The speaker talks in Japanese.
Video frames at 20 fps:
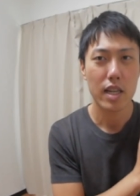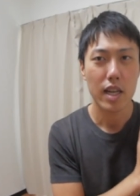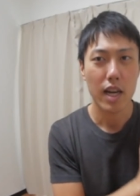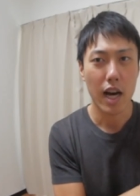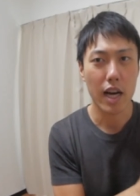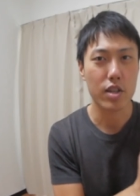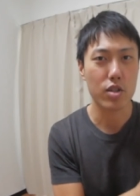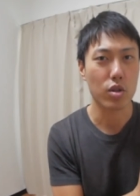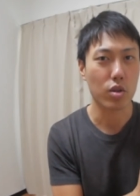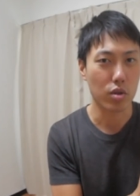
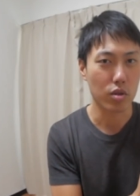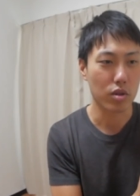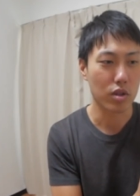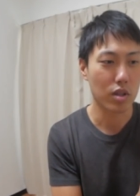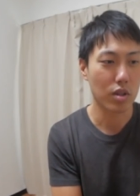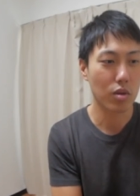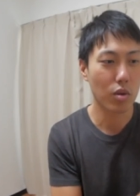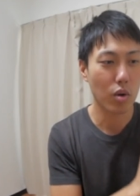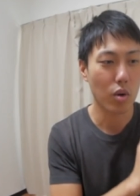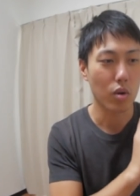発色っ
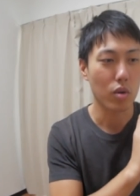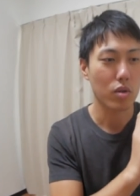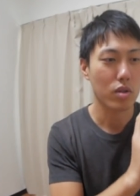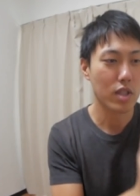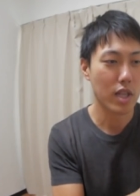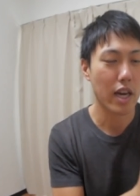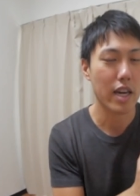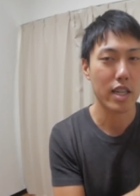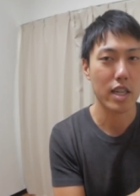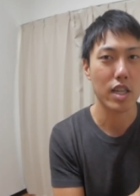ていうのを
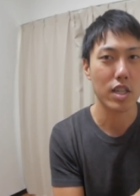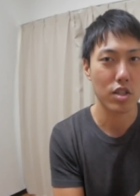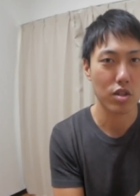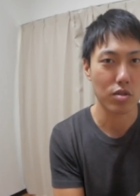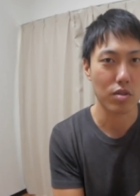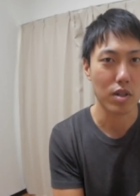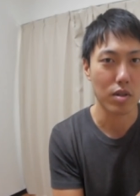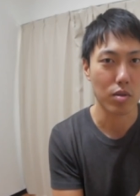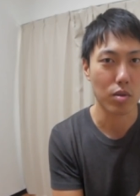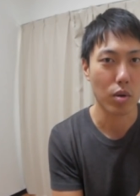再現し
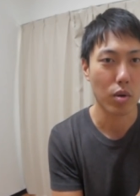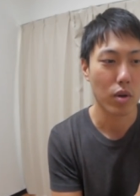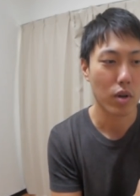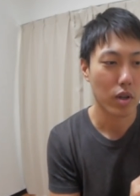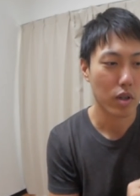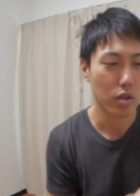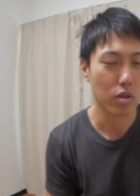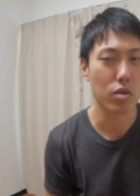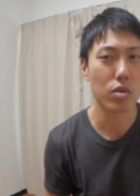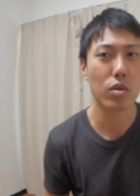てくれると
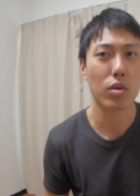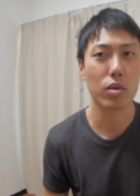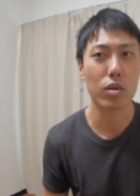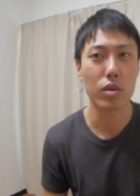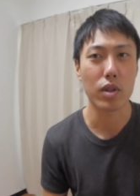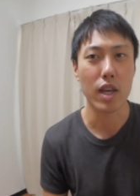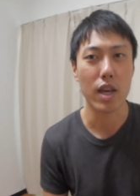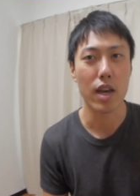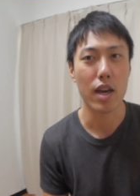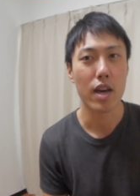いうこ
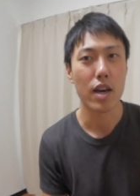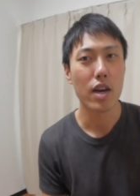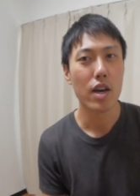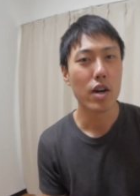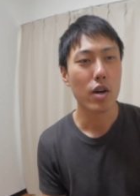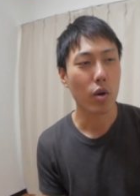とで